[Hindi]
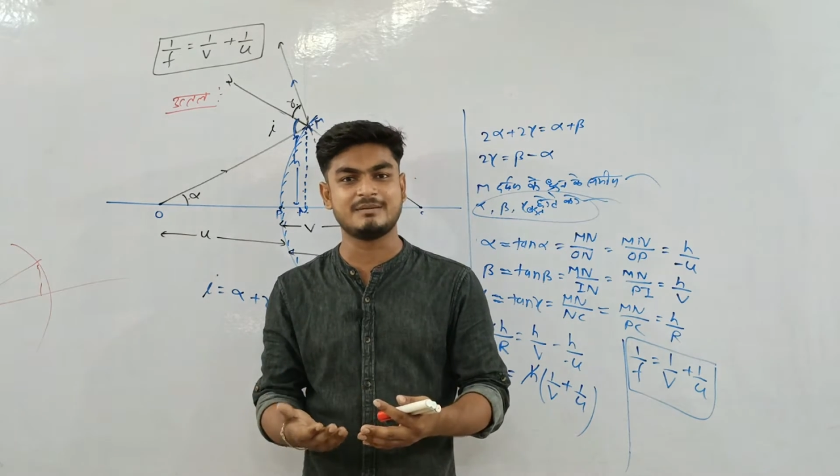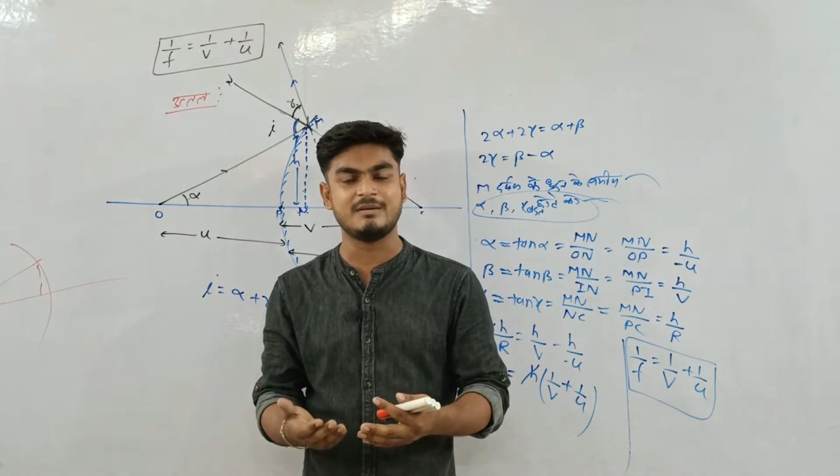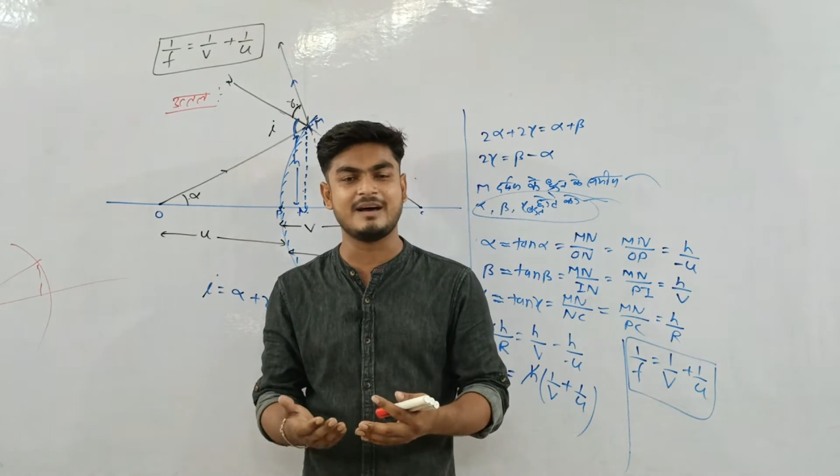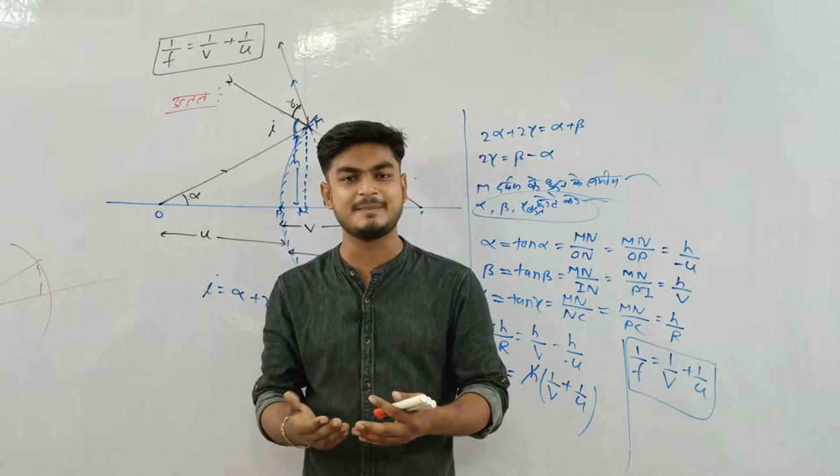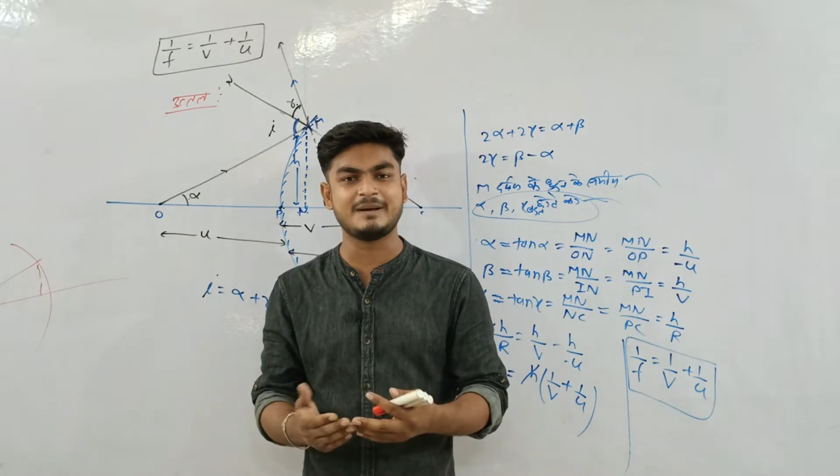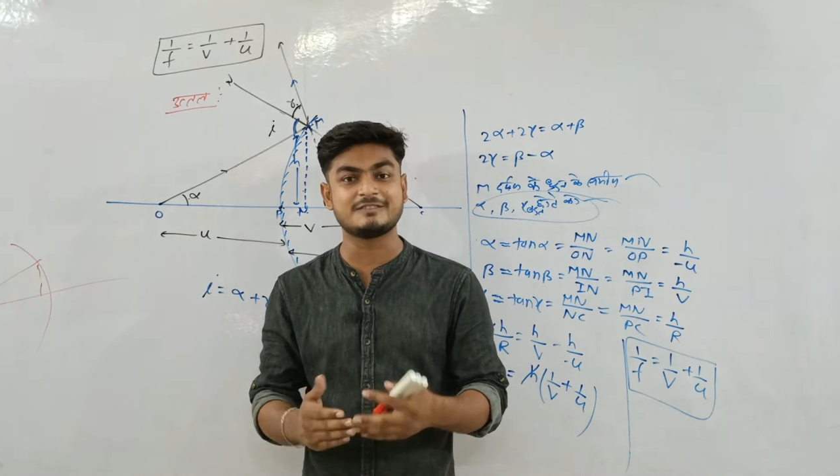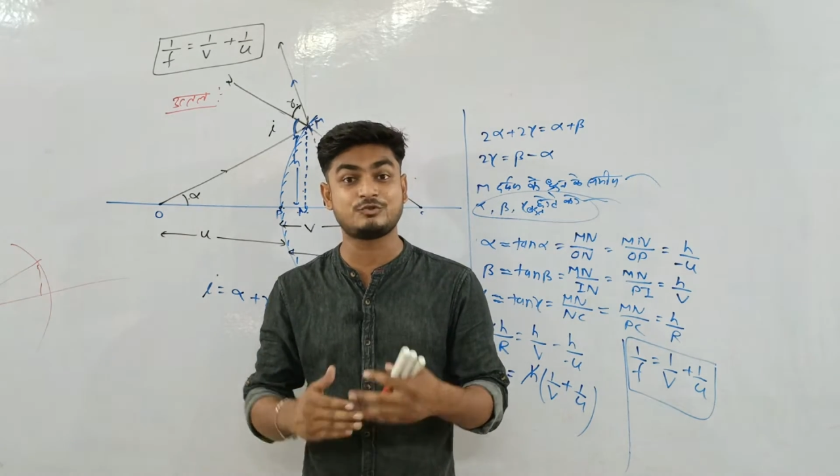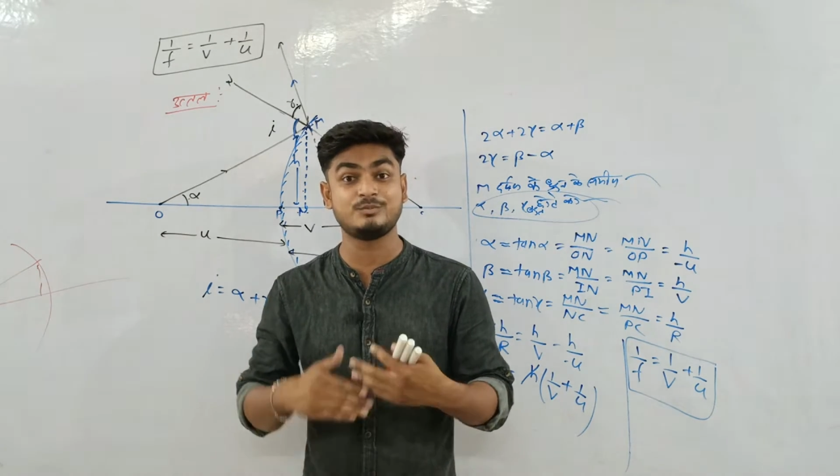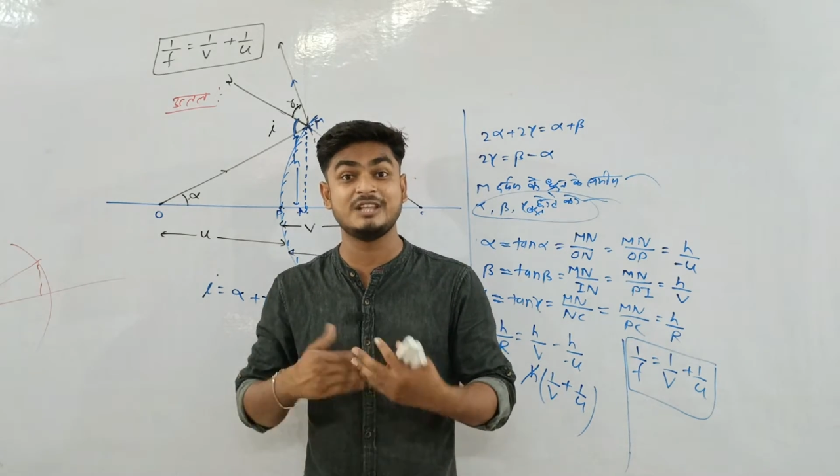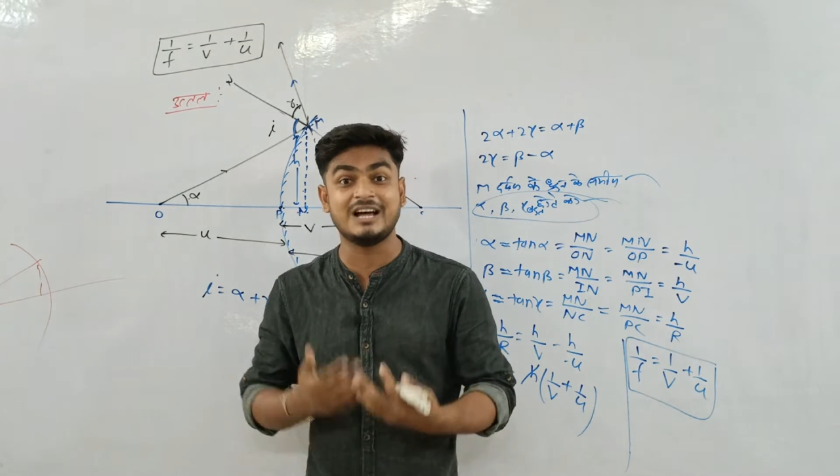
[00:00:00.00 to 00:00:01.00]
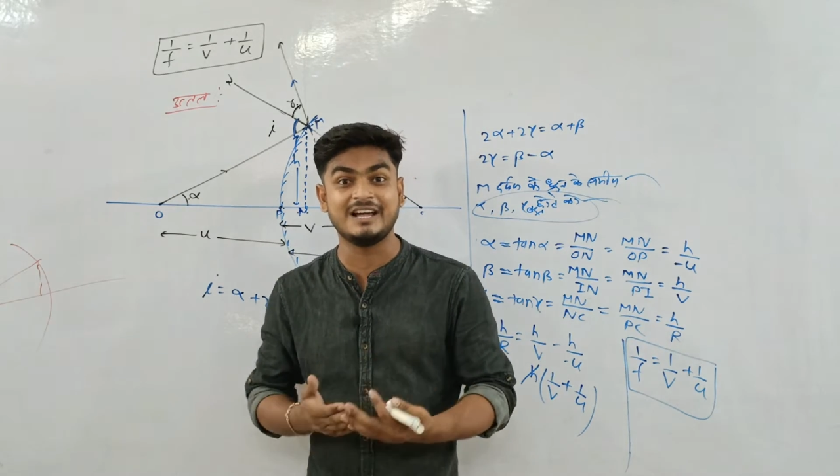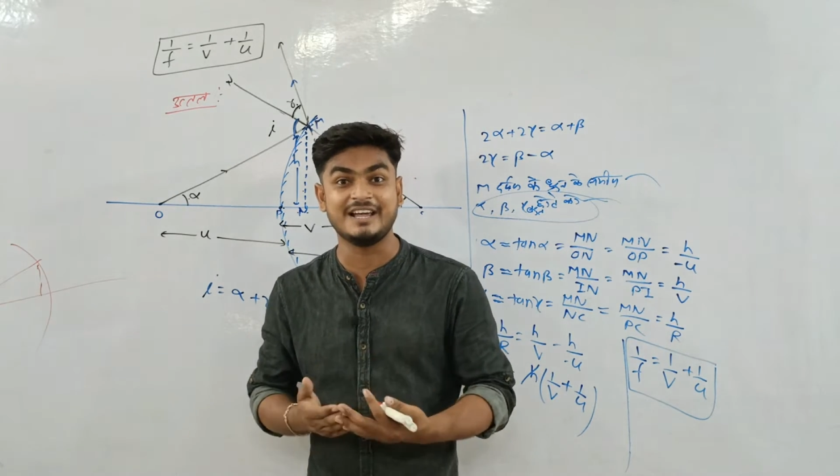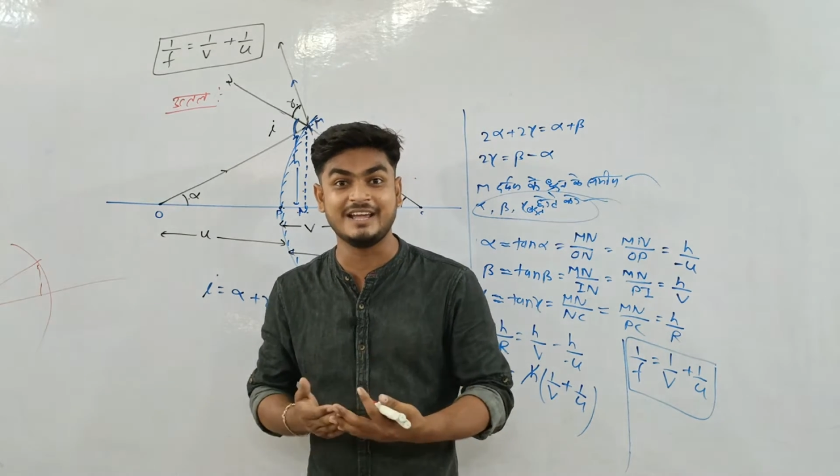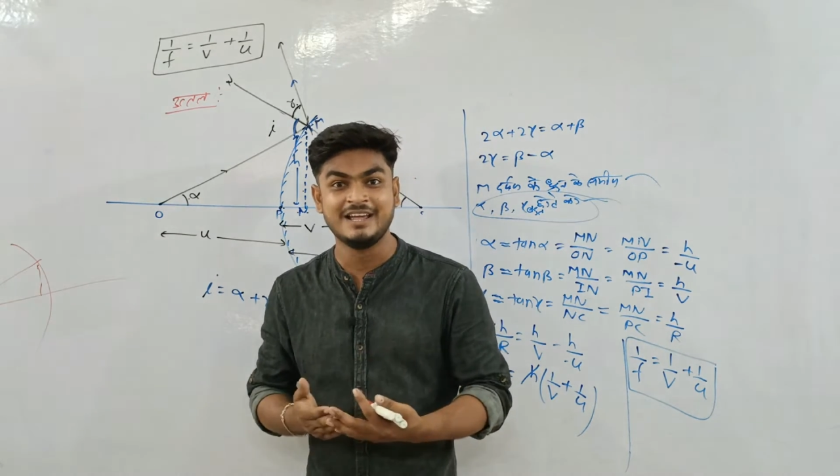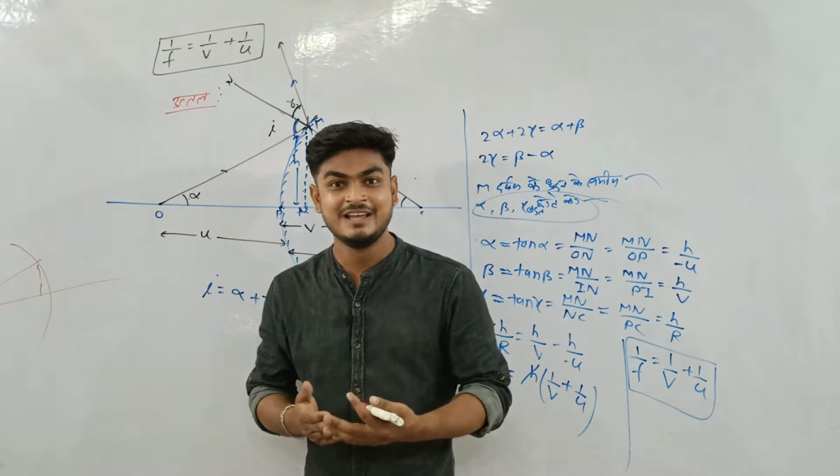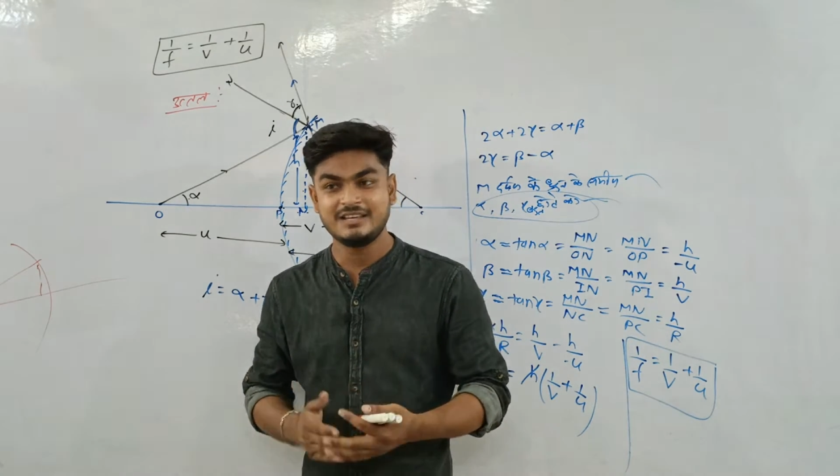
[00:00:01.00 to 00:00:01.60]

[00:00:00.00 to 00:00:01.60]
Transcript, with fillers: जब हमारे पास सुविधा है